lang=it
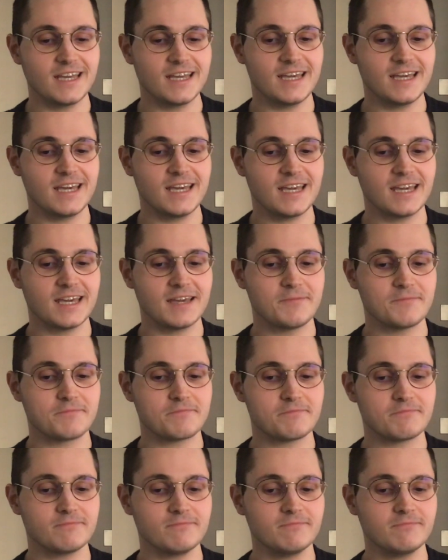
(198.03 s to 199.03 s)
E
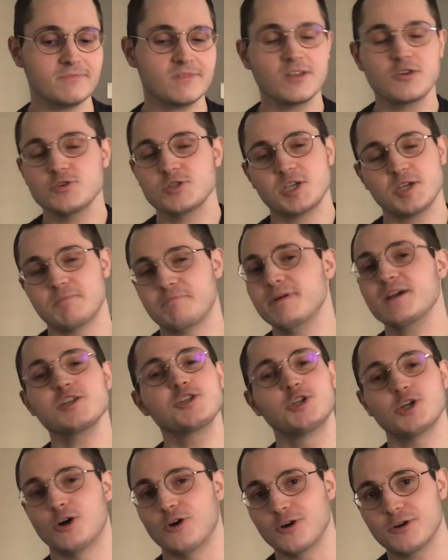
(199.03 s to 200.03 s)
ehm, Così per
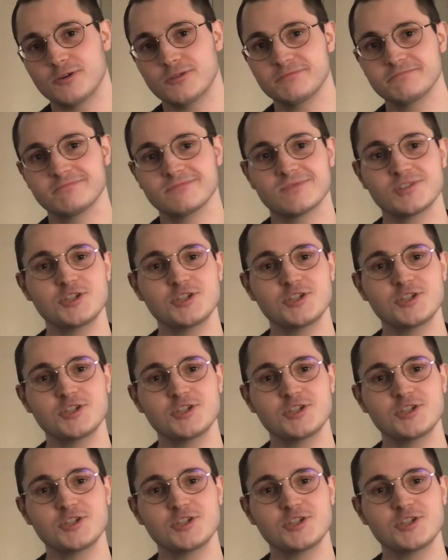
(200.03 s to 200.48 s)
gioco